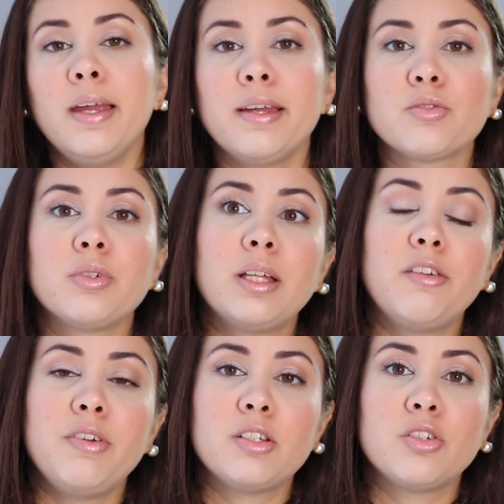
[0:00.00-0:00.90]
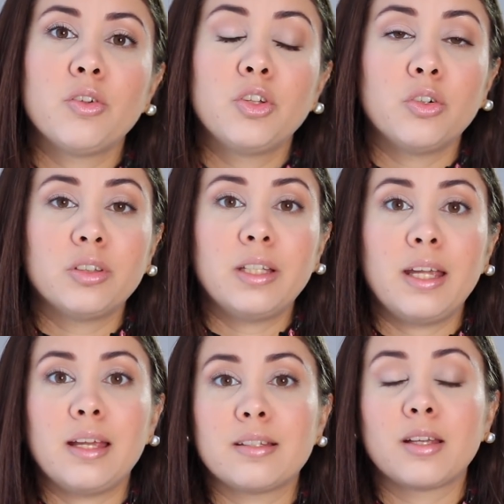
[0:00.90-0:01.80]
Es un edificio
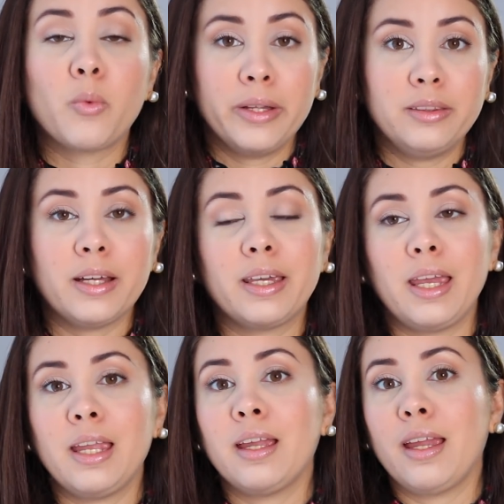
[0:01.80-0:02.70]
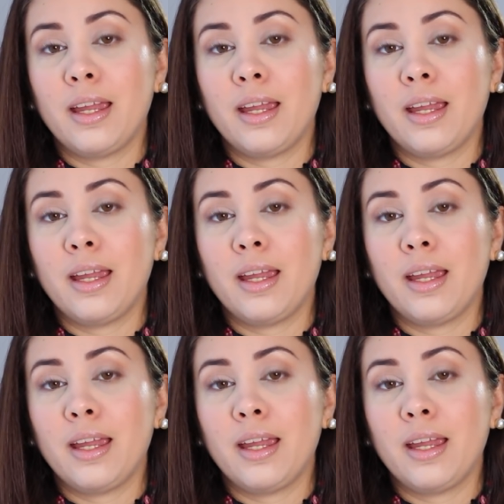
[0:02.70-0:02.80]
donde se cuenta que